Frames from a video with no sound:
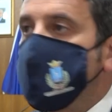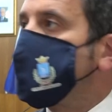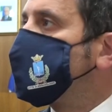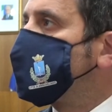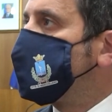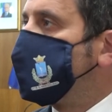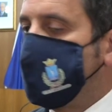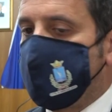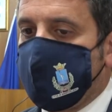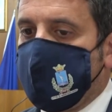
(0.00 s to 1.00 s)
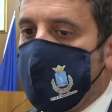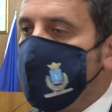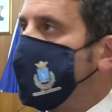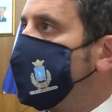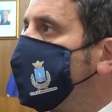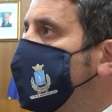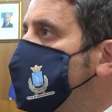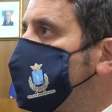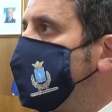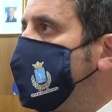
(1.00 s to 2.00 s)
discorso di imprenditoria
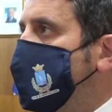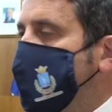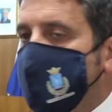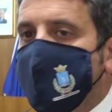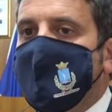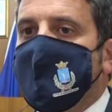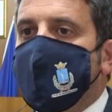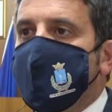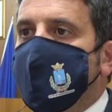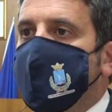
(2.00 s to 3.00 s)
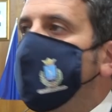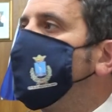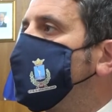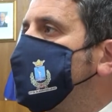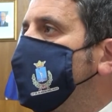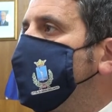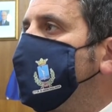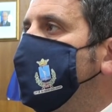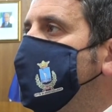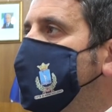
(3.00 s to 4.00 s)
giovanile eh, che possa
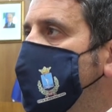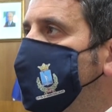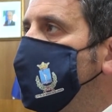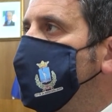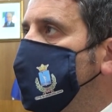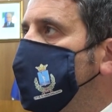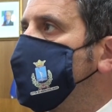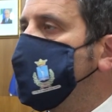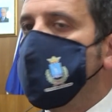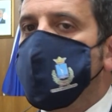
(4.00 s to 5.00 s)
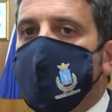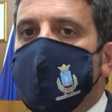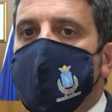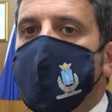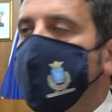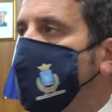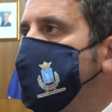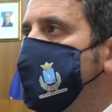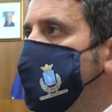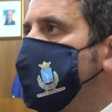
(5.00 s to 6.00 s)
permettere appunto ai nostri giovani di
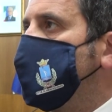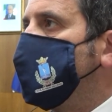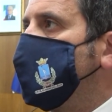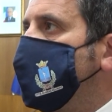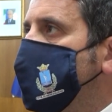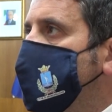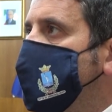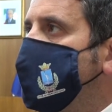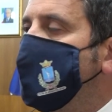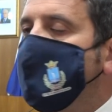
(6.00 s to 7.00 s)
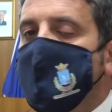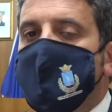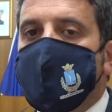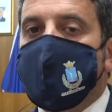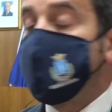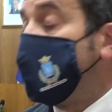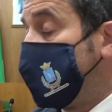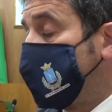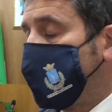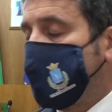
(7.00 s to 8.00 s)
investire sulla propria terra, eh,
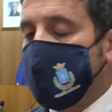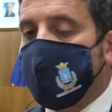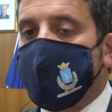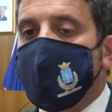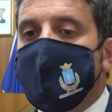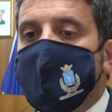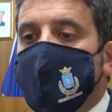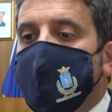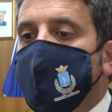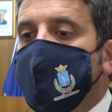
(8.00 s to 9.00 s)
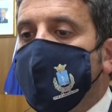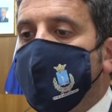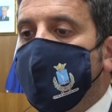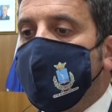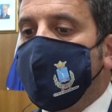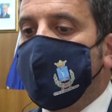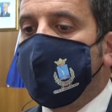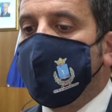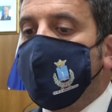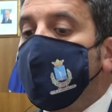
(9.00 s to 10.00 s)
nella propria terra.
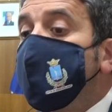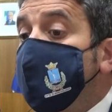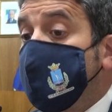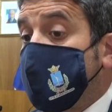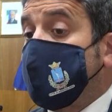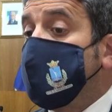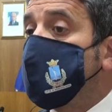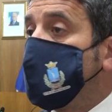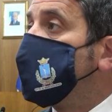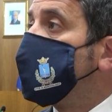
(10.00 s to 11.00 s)
E, Pertanto